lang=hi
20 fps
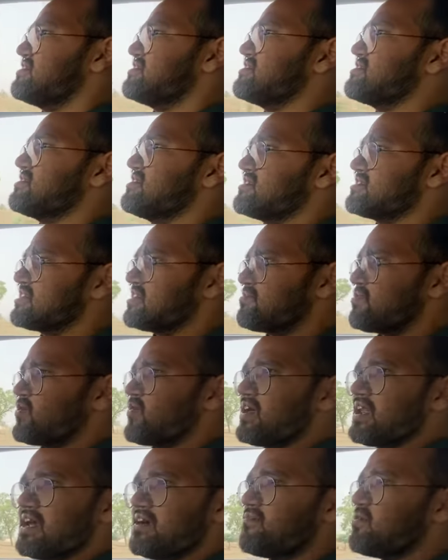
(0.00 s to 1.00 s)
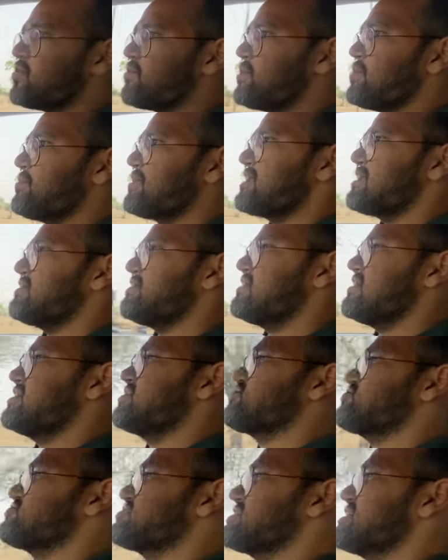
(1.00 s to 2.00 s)
जैसे टर्बो वाला है वो भी मैंने
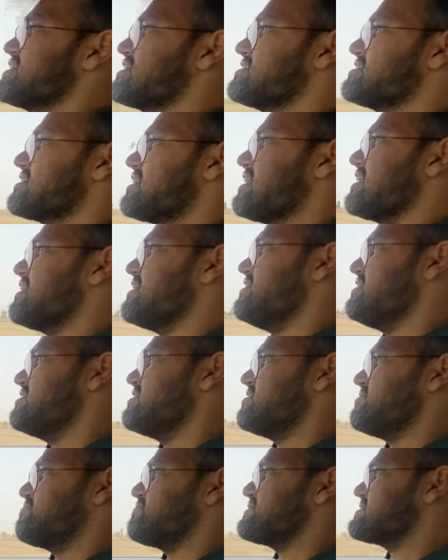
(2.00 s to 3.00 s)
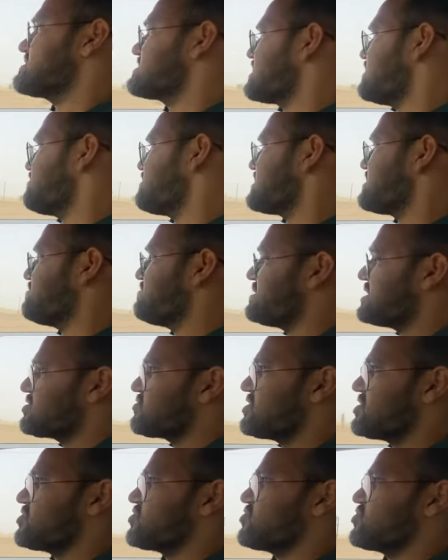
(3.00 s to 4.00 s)
अल्ट्रोज का नहीं चलाया है पंच का मैंने
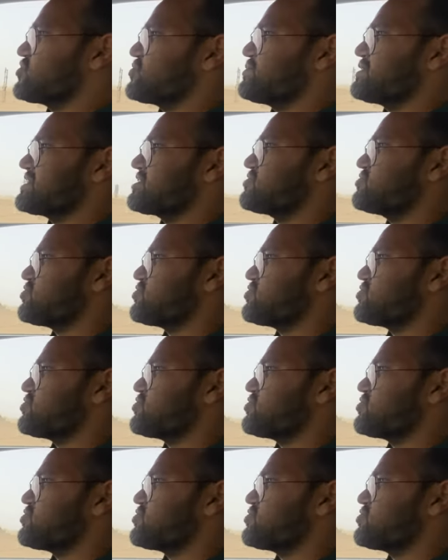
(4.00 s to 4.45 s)
मैनुअल और ऑटोमेटिक